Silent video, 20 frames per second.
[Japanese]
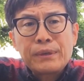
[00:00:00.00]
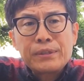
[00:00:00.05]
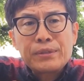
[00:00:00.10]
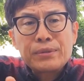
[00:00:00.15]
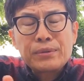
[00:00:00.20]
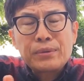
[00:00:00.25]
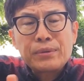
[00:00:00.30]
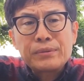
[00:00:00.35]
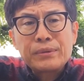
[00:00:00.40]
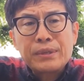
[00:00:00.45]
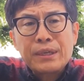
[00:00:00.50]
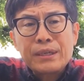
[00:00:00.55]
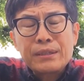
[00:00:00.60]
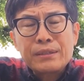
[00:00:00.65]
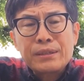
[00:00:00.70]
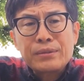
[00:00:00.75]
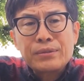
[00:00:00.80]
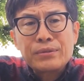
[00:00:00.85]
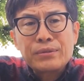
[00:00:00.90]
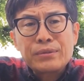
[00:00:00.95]
はすごく観
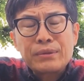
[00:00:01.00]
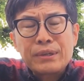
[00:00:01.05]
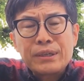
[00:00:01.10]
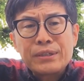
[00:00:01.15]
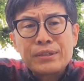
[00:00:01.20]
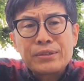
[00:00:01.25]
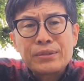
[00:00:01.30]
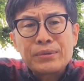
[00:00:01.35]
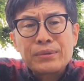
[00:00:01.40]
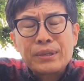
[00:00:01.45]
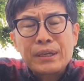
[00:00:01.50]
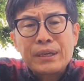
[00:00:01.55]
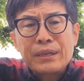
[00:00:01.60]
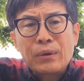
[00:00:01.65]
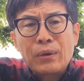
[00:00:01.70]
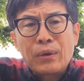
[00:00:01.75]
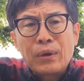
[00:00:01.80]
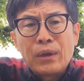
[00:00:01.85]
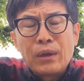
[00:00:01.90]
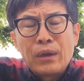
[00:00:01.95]
察力が必要だけ
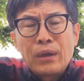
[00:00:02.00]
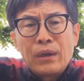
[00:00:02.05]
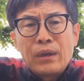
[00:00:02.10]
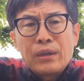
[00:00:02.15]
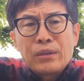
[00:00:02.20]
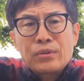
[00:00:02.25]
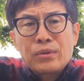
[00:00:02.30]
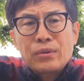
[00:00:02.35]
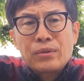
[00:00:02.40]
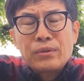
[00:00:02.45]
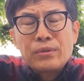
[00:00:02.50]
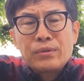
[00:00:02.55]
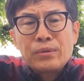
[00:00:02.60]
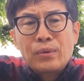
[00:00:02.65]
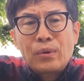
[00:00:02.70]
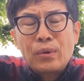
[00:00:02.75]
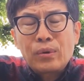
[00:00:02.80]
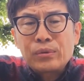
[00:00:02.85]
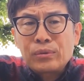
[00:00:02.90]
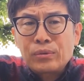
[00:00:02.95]
ど、その
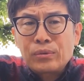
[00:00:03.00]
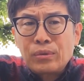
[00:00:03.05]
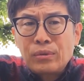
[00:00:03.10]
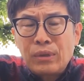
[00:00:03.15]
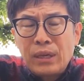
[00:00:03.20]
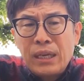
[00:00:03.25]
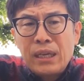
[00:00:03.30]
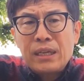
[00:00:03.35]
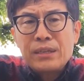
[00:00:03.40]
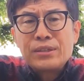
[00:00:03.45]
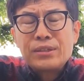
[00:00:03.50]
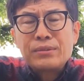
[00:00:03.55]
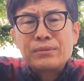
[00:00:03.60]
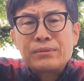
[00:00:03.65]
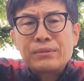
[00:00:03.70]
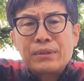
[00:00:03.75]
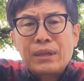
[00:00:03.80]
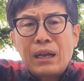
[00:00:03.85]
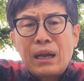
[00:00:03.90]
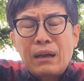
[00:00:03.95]
本当の話
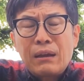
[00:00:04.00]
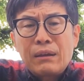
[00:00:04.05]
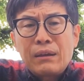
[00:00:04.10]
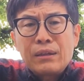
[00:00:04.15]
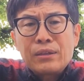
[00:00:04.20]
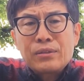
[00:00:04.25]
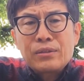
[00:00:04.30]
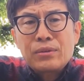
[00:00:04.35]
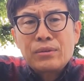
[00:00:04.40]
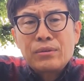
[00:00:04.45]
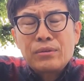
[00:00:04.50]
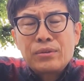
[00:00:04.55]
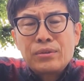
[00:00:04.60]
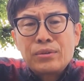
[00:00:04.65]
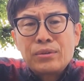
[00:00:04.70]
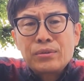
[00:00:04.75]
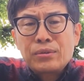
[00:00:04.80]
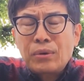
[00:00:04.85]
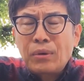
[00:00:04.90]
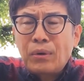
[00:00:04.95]
言ったら、その人
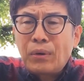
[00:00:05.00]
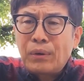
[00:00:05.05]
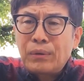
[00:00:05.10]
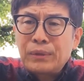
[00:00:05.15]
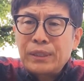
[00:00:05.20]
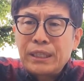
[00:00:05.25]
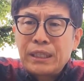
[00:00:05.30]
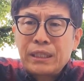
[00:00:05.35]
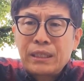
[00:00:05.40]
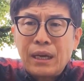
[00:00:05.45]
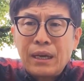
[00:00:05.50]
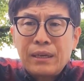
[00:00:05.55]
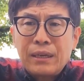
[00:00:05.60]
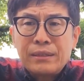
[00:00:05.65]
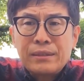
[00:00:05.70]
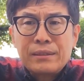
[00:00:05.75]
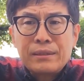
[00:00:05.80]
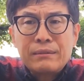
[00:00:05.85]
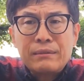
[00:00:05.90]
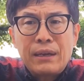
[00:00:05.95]
と1ヶ
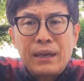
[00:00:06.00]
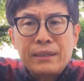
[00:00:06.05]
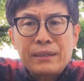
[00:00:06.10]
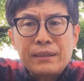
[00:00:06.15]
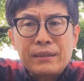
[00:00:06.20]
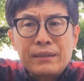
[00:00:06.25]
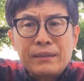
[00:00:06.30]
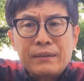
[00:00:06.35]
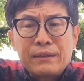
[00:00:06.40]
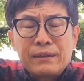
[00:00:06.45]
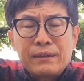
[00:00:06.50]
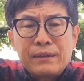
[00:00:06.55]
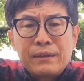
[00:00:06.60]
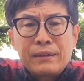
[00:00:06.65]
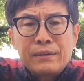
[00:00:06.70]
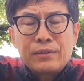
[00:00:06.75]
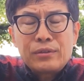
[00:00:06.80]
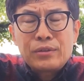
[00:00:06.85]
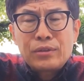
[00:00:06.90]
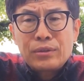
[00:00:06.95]
月くらい
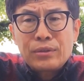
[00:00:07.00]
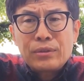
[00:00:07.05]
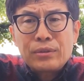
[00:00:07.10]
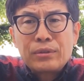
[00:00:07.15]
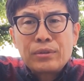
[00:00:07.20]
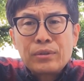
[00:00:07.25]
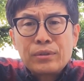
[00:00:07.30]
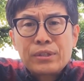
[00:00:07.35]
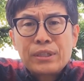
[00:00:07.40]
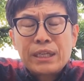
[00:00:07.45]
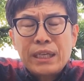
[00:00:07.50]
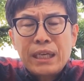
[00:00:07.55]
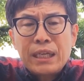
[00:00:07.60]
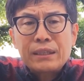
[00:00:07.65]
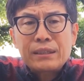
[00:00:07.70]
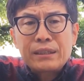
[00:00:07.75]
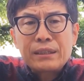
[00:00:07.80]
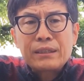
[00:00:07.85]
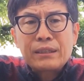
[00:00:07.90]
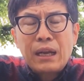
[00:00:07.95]
ずっと付き合っ
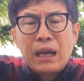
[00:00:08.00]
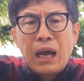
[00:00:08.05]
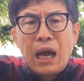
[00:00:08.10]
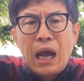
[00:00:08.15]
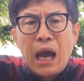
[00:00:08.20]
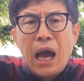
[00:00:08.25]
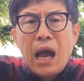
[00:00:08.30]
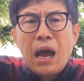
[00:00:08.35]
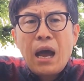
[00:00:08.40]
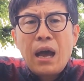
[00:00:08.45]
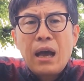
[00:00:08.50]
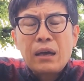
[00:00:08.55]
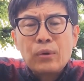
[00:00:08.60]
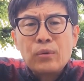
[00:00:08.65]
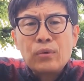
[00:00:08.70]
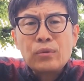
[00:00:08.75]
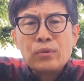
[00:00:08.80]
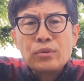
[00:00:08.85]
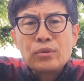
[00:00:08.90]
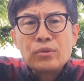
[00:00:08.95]
ていたら、ああ、
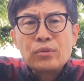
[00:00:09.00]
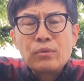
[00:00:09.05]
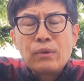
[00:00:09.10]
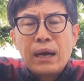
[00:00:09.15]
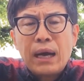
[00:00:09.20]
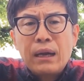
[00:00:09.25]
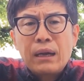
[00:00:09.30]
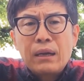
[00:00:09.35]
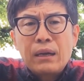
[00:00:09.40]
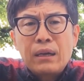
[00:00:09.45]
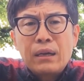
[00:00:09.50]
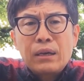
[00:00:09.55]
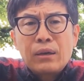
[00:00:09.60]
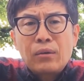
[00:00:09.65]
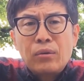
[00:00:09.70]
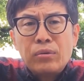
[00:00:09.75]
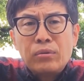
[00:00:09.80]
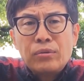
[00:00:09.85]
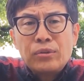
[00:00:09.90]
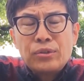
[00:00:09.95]
この人は
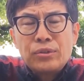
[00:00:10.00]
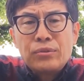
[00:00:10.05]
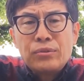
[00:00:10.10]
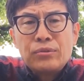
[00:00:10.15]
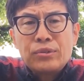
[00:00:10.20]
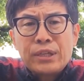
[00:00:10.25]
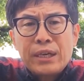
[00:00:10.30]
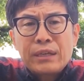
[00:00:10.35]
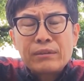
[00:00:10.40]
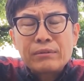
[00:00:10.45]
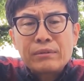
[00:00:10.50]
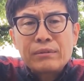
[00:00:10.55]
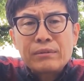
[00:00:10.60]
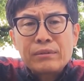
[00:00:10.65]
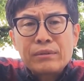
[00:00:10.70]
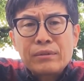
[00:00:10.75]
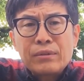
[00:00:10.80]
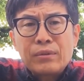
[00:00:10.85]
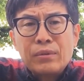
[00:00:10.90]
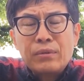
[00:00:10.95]
この執着、
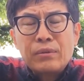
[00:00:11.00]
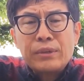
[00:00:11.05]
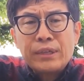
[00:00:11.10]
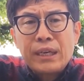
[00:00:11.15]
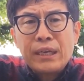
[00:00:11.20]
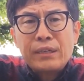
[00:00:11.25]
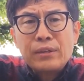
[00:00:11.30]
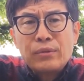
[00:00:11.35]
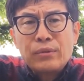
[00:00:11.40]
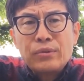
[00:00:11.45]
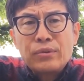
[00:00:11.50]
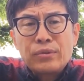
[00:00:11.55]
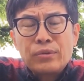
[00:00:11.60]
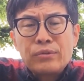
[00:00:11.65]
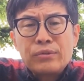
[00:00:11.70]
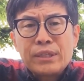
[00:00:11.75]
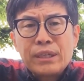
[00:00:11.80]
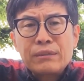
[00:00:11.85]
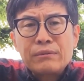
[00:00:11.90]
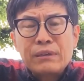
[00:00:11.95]
この怒りの
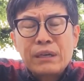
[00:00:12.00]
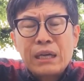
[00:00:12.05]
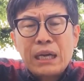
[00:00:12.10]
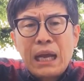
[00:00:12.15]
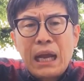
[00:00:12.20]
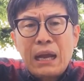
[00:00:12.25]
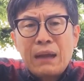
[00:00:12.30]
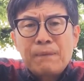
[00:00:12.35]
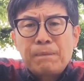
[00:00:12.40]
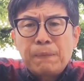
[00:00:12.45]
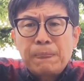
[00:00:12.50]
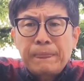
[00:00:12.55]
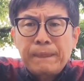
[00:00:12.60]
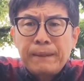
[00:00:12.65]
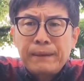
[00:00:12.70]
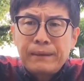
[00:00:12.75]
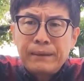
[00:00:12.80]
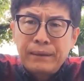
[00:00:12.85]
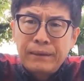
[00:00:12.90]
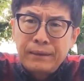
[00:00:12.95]
執着から
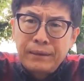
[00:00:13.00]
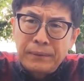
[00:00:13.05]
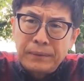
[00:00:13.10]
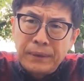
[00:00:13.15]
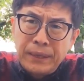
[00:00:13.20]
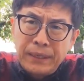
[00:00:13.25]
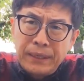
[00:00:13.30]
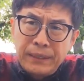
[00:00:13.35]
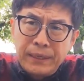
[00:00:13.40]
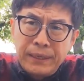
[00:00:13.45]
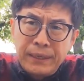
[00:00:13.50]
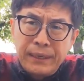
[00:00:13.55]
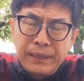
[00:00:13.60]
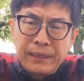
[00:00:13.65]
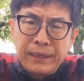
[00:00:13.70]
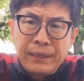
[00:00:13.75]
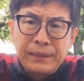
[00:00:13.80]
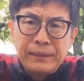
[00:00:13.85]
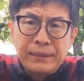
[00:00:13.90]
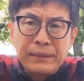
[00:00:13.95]
結局離れられ
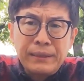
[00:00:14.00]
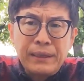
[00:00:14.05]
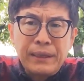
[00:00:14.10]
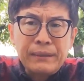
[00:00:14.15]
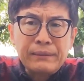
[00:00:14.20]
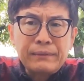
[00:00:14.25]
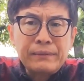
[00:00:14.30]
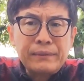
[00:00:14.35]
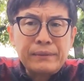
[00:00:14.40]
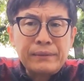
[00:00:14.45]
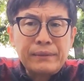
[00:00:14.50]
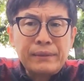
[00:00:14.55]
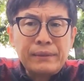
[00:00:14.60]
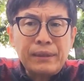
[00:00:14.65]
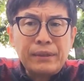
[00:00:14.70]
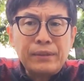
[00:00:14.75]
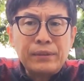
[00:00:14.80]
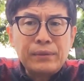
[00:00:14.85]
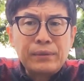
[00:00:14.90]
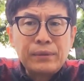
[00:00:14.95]
ないんだなって
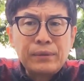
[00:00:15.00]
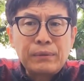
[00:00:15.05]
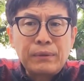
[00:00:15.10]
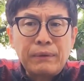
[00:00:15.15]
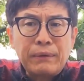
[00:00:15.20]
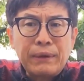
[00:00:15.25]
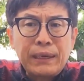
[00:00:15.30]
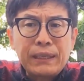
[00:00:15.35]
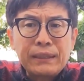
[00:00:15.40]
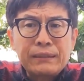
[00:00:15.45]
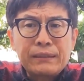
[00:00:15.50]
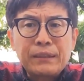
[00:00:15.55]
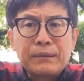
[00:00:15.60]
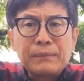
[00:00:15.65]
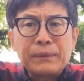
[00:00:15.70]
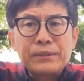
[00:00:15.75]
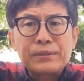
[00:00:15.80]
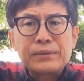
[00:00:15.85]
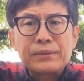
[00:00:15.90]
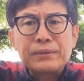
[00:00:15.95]
いうことが分かってき
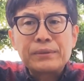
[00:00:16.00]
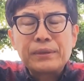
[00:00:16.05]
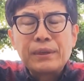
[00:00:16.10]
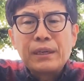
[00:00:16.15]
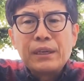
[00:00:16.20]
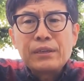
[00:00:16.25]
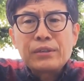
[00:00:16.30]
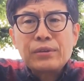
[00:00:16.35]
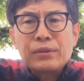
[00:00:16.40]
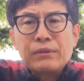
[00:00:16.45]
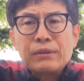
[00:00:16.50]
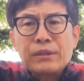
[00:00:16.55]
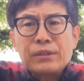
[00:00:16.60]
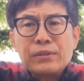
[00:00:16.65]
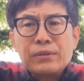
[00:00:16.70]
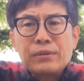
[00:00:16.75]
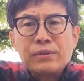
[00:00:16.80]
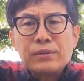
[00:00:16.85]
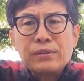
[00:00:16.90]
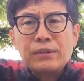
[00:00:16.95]
ます。それは
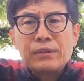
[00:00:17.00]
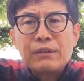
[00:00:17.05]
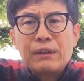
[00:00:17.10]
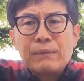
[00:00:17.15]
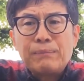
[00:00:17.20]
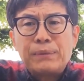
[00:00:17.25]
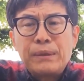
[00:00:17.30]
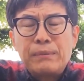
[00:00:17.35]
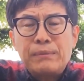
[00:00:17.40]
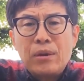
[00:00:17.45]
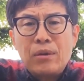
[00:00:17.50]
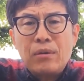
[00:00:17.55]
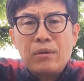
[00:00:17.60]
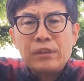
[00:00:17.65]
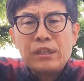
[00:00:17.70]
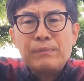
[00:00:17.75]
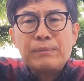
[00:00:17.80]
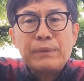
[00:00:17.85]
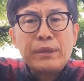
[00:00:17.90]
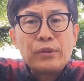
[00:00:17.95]
その時には微妙
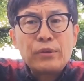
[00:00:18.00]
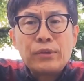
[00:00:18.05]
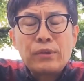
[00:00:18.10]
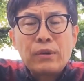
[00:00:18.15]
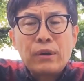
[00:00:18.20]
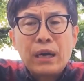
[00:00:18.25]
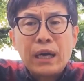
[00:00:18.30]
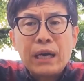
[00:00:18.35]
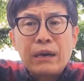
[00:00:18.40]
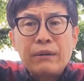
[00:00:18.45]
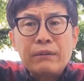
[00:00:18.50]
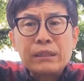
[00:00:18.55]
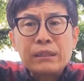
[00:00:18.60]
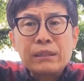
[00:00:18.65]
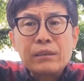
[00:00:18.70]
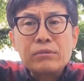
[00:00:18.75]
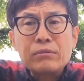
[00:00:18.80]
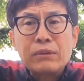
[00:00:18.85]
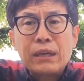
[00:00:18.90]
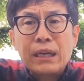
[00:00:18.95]
に目の色が変わっ
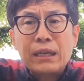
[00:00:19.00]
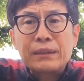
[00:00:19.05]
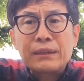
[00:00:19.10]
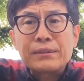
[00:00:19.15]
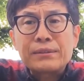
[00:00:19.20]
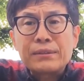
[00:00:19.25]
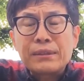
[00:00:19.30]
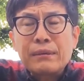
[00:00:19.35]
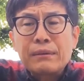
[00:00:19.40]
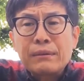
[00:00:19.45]
てくるからです。